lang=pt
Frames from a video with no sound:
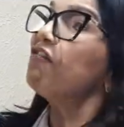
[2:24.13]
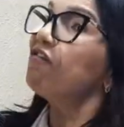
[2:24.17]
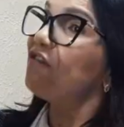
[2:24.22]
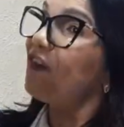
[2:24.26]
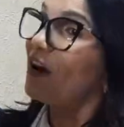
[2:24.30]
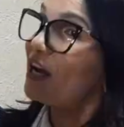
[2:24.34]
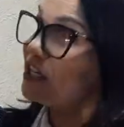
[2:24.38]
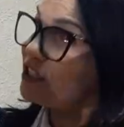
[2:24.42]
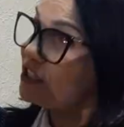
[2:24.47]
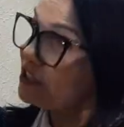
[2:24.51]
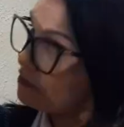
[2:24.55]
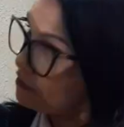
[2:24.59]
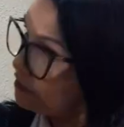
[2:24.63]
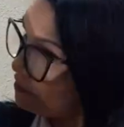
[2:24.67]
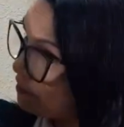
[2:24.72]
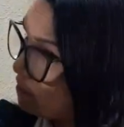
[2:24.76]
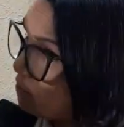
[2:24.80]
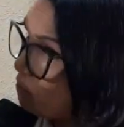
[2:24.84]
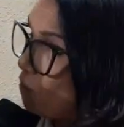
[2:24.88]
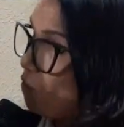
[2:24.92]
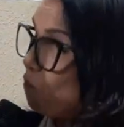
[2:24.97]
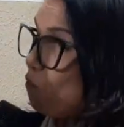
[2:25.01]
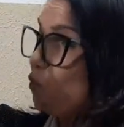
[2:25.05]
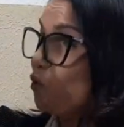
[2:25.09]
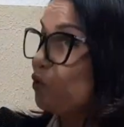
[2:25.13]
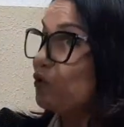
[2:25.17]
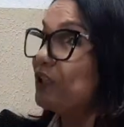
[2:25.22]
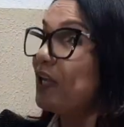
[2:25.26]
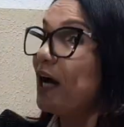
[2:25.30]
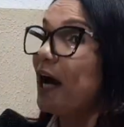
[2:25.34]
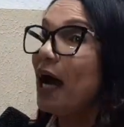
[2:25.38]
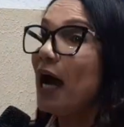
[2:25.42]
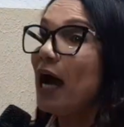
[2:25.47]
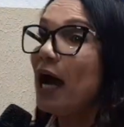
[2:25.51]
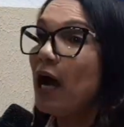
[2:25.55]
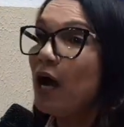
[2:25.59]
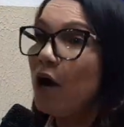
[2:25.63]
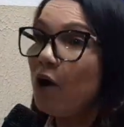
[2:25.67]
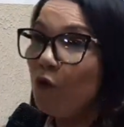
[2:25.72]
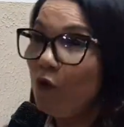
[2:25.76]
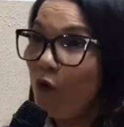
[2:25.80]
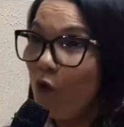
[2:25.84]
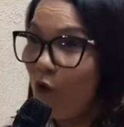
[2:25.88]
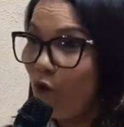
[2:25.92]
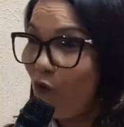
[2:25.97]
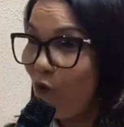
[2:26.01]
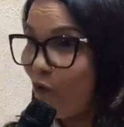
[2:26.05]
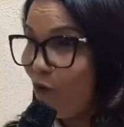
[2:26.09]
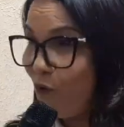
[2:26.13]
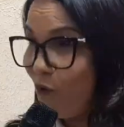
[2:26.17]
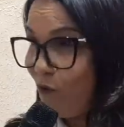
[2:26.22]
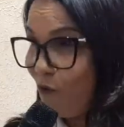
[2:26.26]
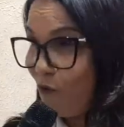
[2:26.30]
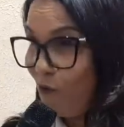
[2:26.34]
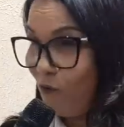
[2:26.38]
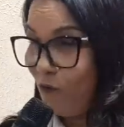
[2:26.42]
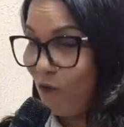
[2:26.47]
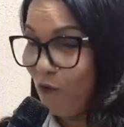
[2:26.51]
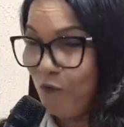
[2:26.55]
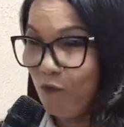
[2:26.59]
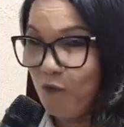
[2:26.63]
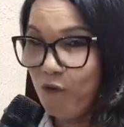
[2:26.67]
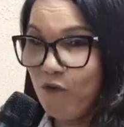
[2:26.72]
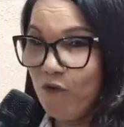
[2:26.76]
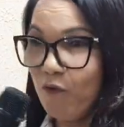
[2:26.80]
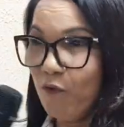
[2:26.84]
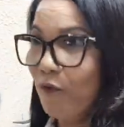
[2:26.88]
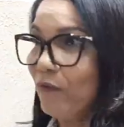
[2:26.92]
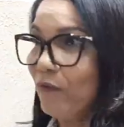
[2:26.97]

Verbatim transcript: vai mudar ou, ou, ou mexe